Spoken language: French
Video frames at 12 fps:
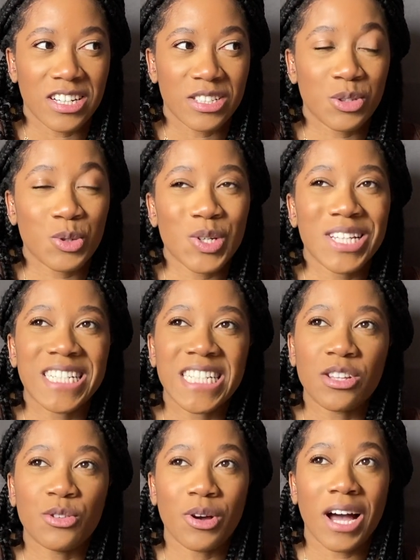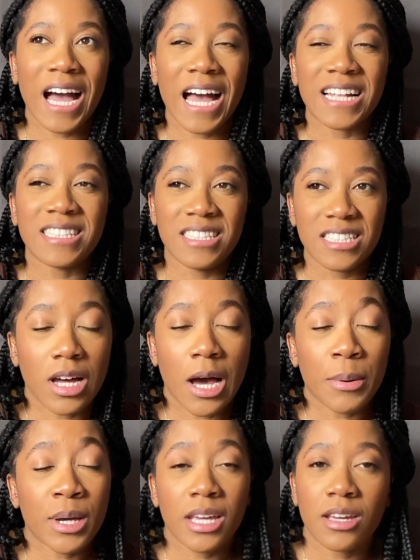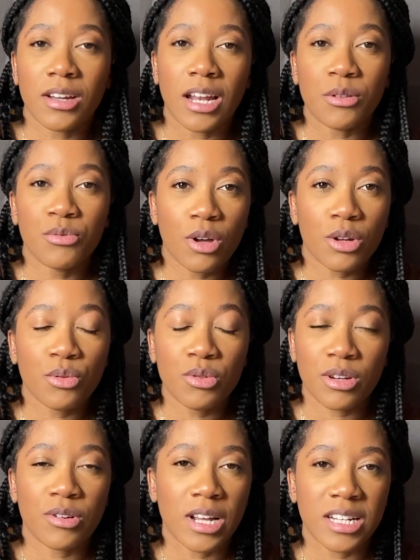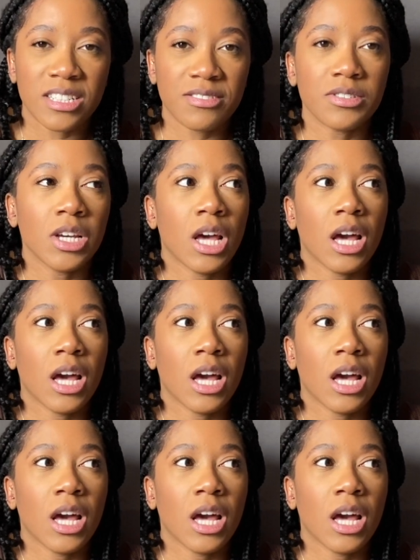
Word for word: sur une échelle de 1 à 10, après la douleur tout est relatif,